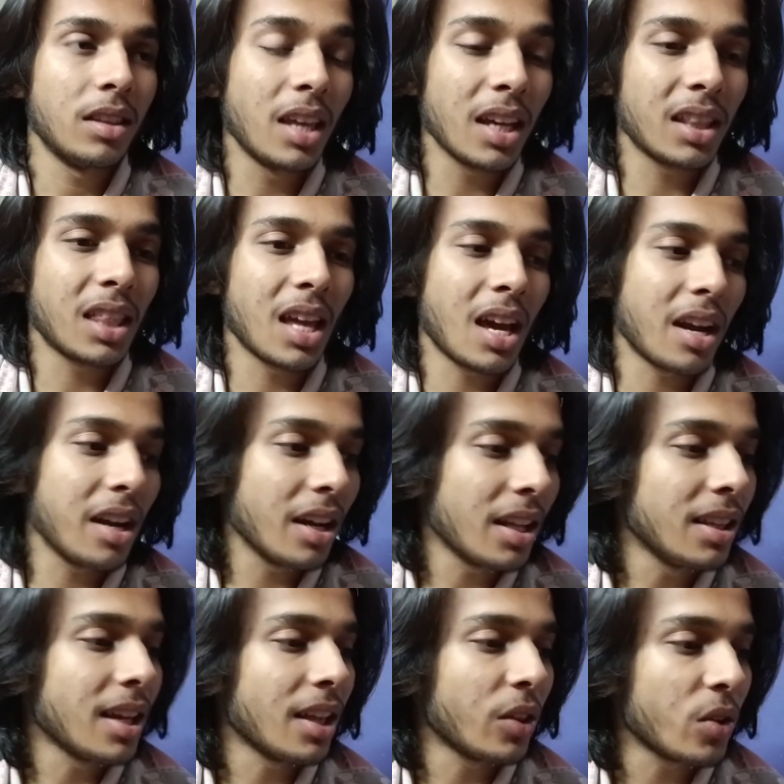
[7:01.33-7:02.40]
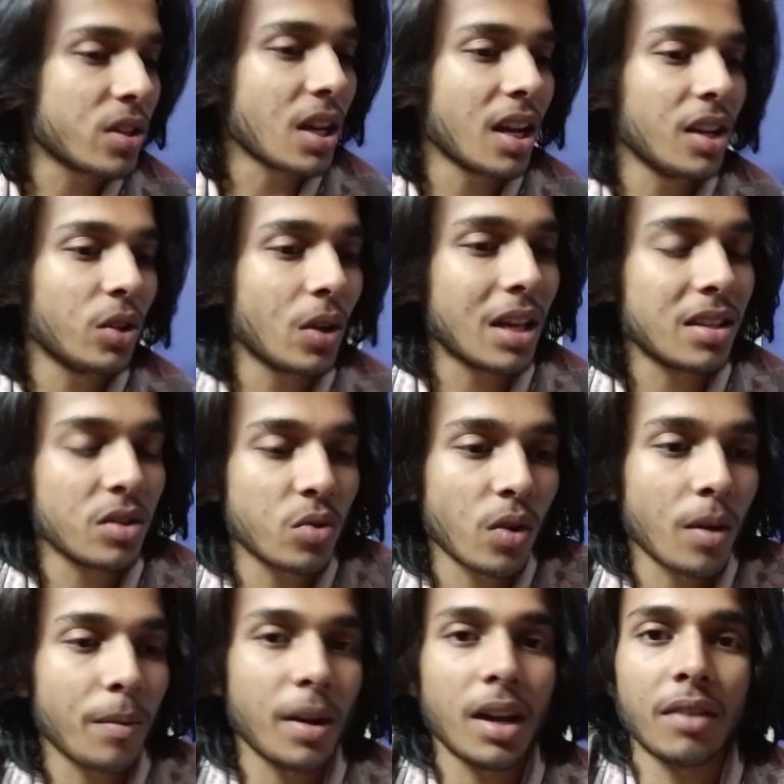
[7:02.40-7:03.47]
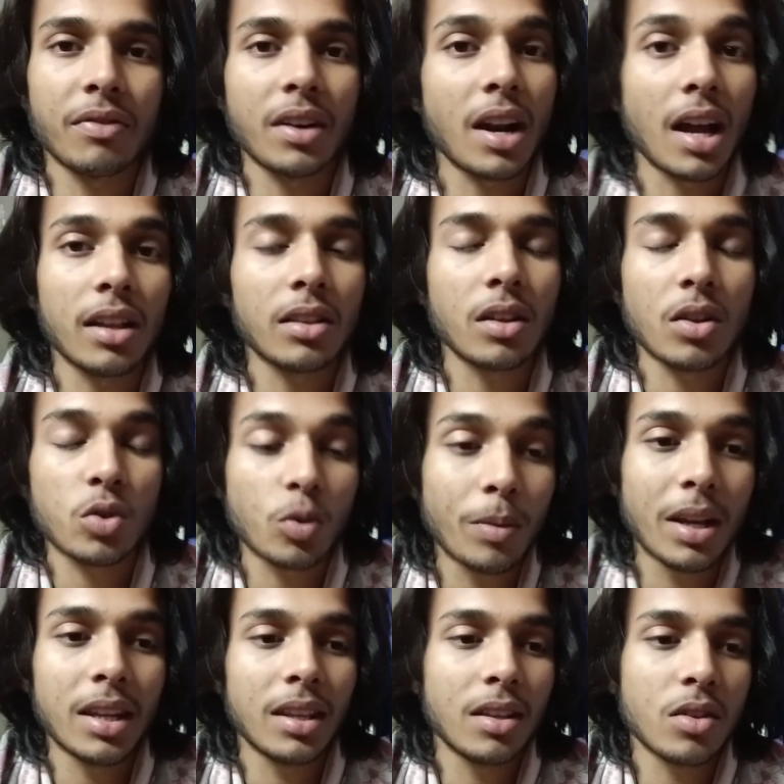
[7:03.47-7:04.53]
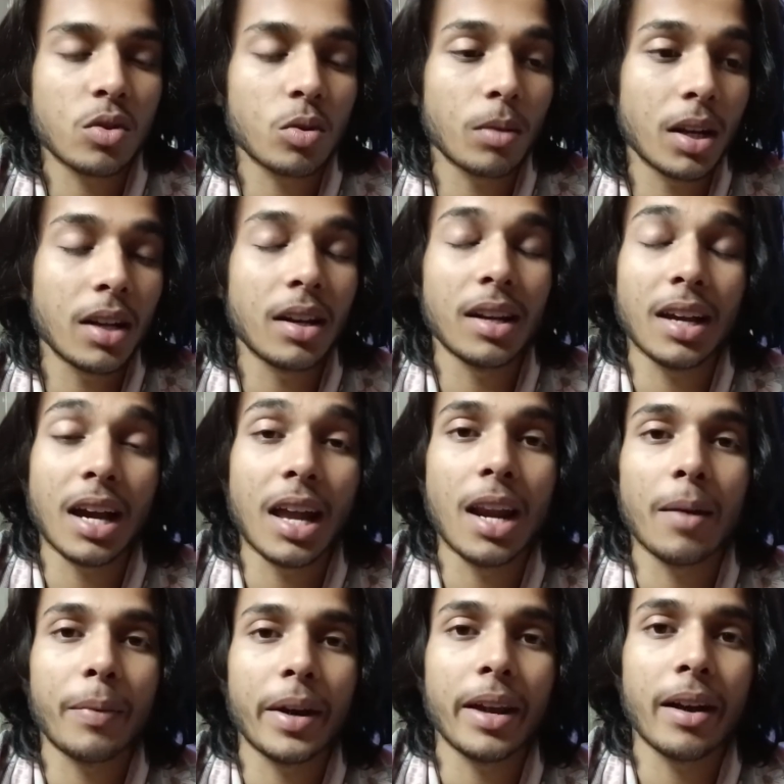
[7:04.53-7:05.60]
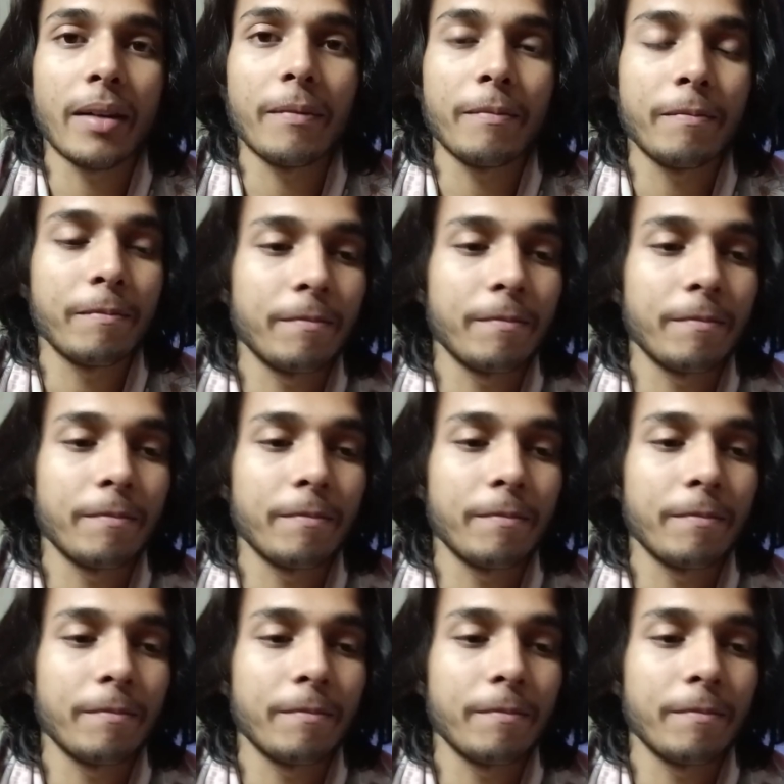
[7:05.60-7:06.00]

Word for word: देखते हैं यार निकल जाए तो अच्छा है नहीं तो ऐसे सोना पड़ेगा फिर रात सुबह सुबह निकालना पड़ेगा